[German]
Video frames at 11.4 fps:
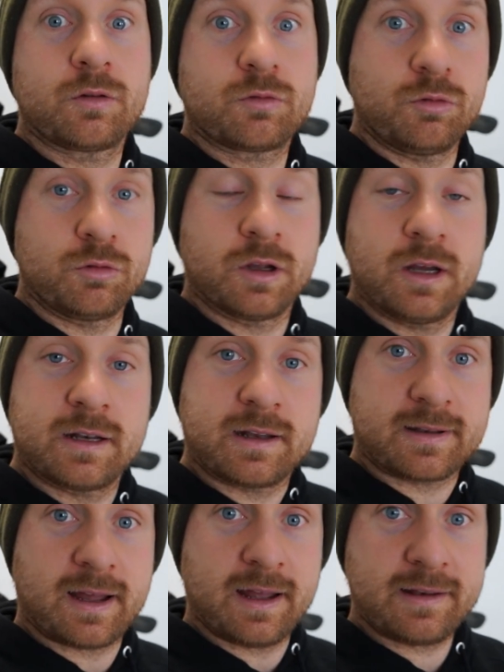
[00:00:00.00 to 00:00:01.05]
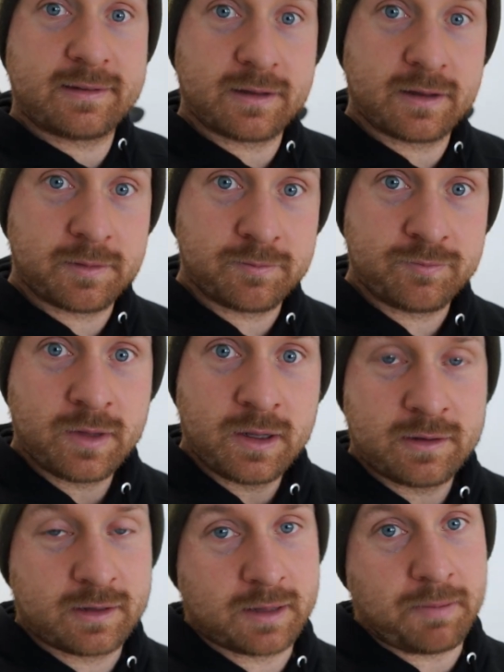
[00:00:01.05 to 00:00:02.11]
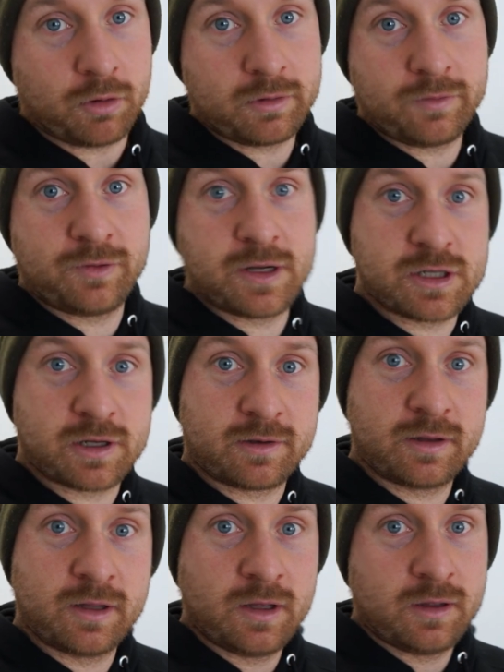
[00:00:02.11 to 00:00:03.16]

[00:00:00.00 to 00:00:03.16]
Gut, das heißt, ähm, diese gebauten Features